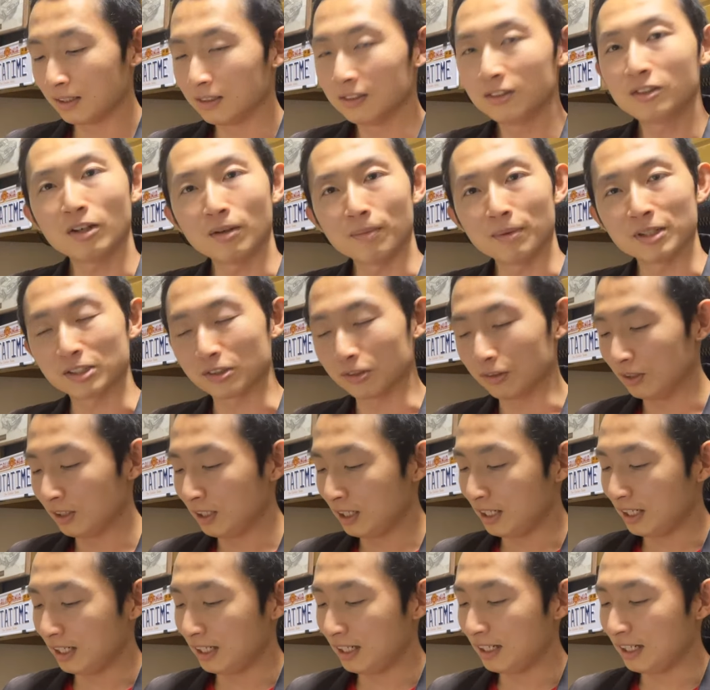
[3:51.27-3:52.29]
せではまず
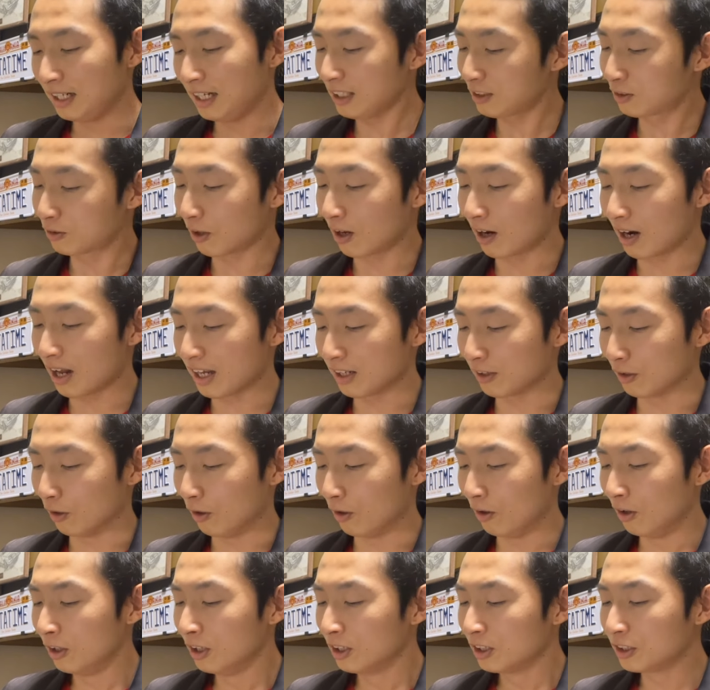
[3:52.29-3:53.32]
エクストラライト
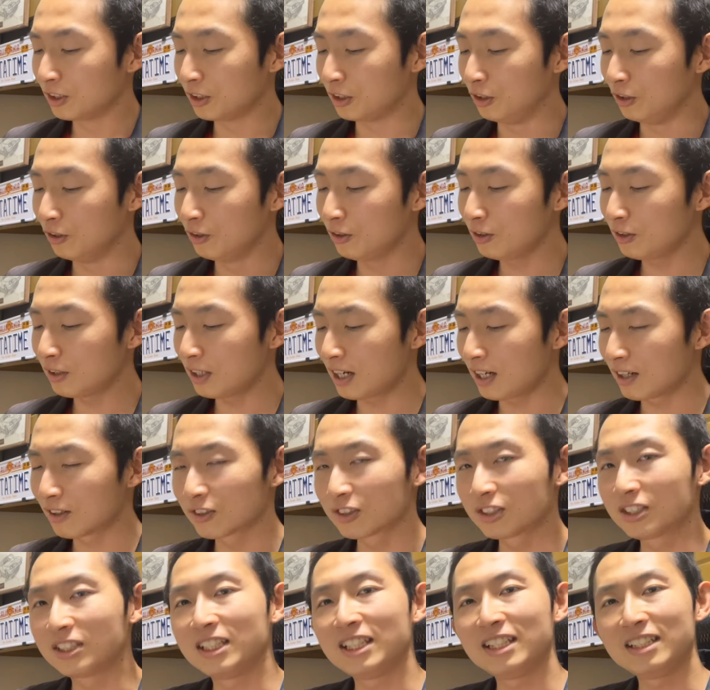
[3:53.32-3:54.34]

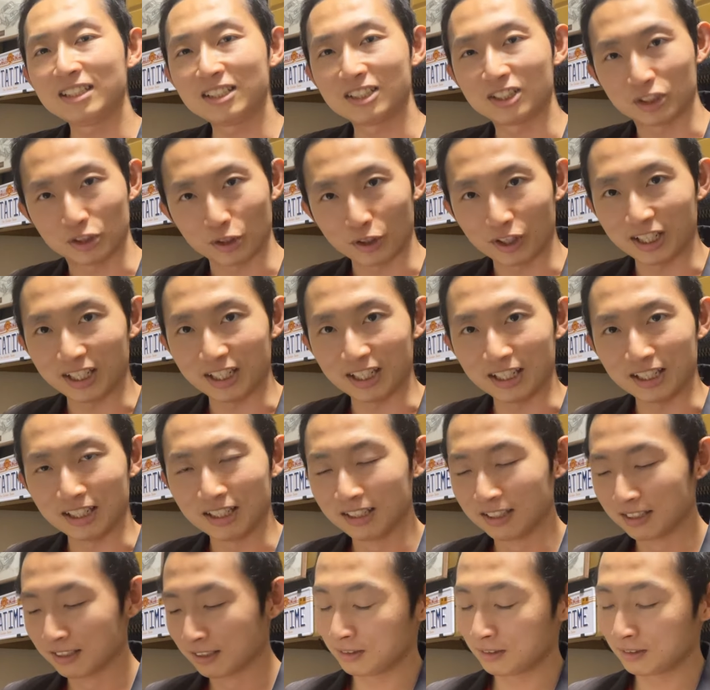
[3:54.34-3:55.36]
QRC3
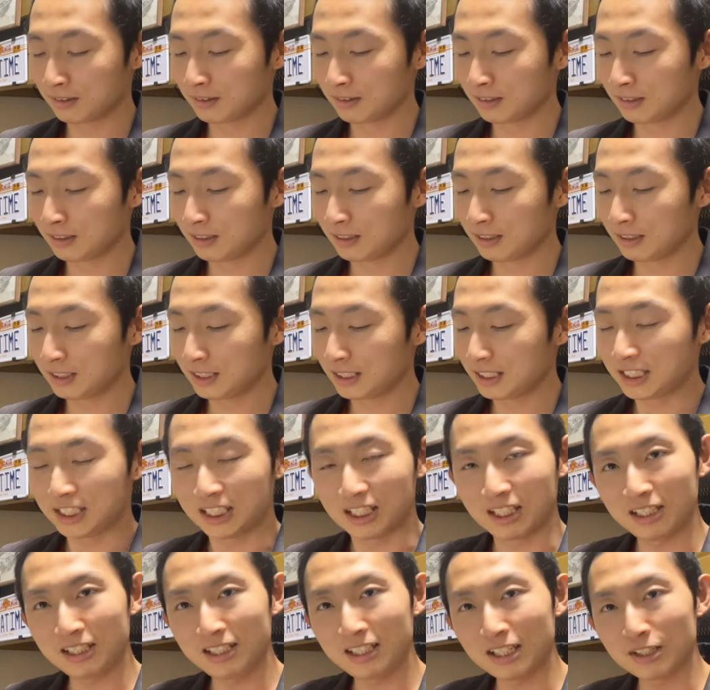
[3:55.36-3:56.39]

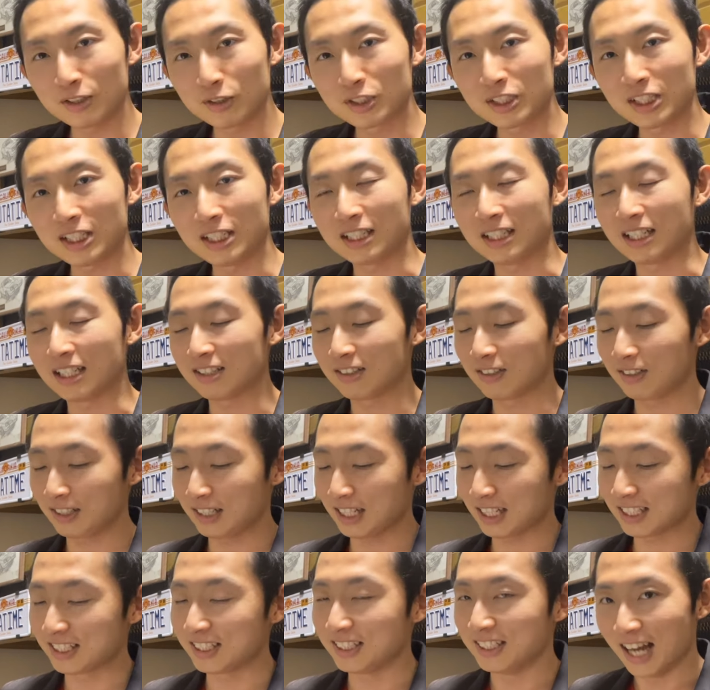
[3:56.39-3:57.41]
CNC 削り
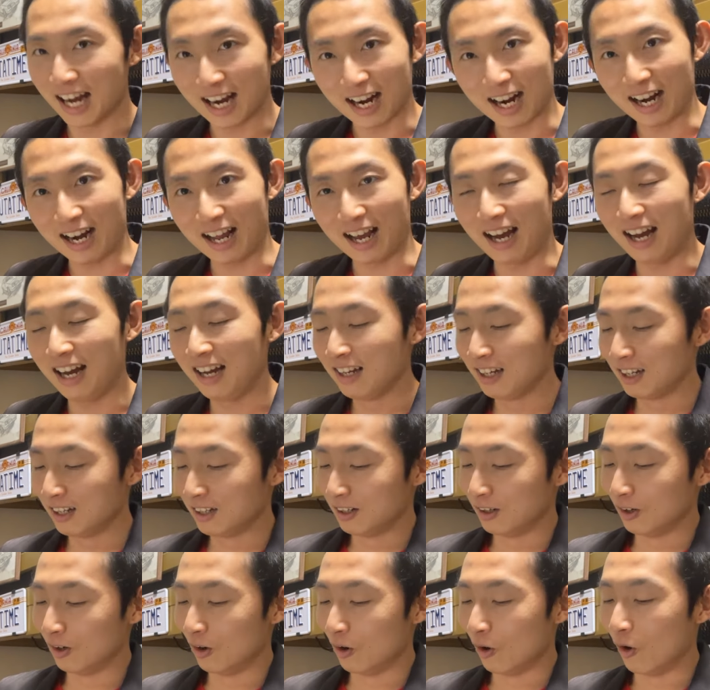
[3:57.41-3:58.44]
出しながら
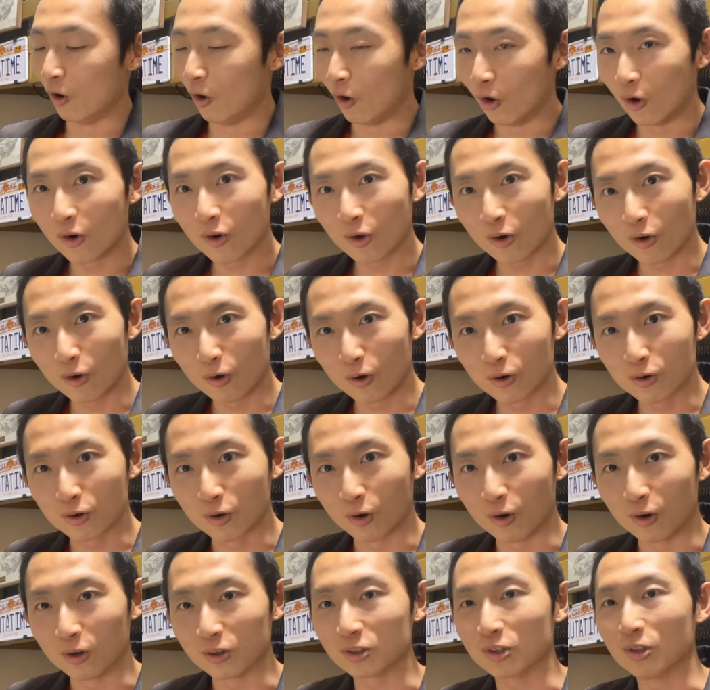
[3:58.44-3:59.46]

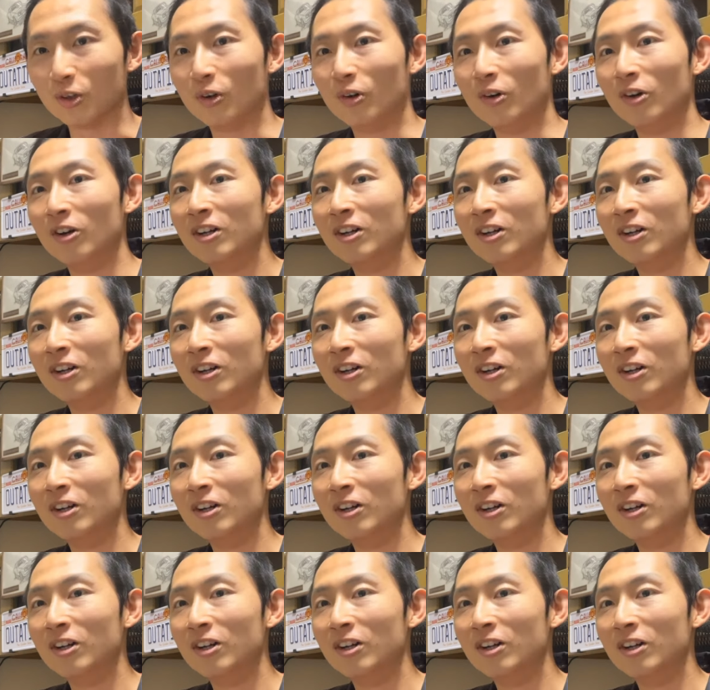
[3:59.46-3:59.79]
フォローコード